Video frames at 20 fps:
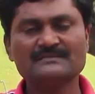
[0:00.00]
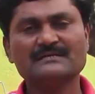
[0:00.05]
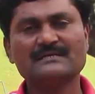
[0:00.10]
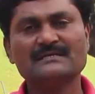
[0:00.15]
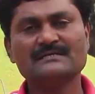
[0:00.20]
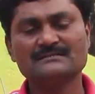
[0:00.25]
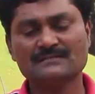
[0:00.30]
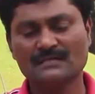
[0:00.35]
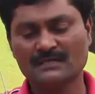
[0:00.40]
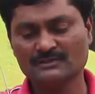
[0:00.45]

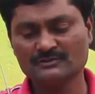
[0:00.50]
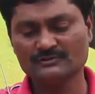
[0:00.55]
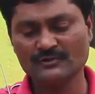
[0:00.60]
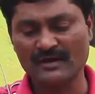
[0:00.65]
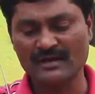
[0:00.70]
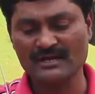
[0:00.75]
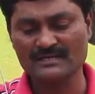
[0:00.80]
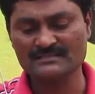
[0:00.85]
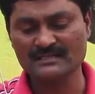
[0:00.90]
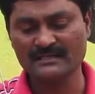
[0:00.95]
অর্থাৎ আমরা
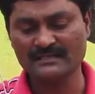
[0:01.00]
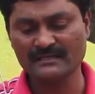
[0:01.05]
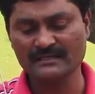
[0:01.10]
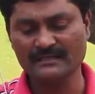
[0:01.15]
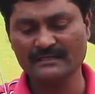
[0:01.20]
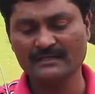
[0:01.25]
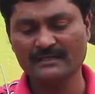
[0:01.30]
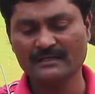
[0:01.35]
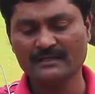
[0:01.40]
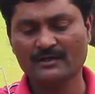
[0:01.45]
বলতে পারি
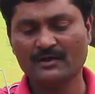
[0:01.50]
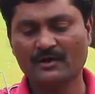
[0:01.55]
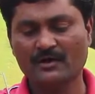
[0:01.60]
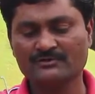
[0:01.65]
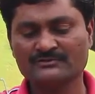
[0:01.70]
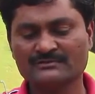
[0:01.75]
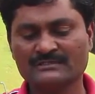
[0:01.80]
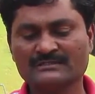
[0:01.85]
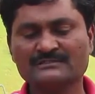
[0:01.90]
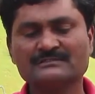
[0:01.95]

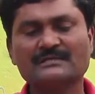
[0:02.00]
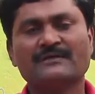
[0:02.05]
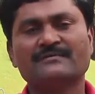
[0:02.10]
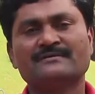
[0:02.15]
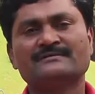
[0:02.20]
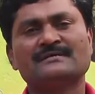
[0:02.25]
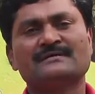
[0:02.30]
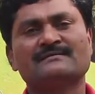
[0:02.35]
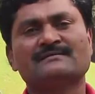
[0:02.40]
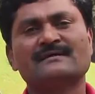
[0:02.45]
কার্বন
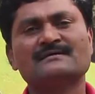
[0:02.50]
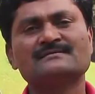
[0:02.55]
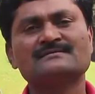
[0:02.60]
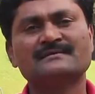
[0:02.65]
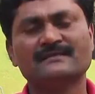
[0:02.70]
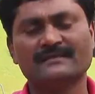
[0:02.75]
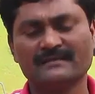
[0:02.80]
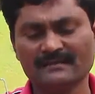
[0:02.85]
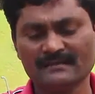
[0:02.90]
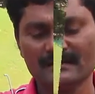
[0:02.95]
ডাইঅক্সাইডের
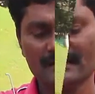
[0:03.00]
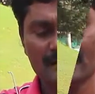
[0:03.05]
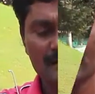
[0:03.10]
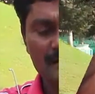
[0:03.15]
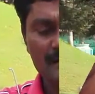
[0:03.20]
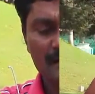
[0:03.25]
সংস্পর্শে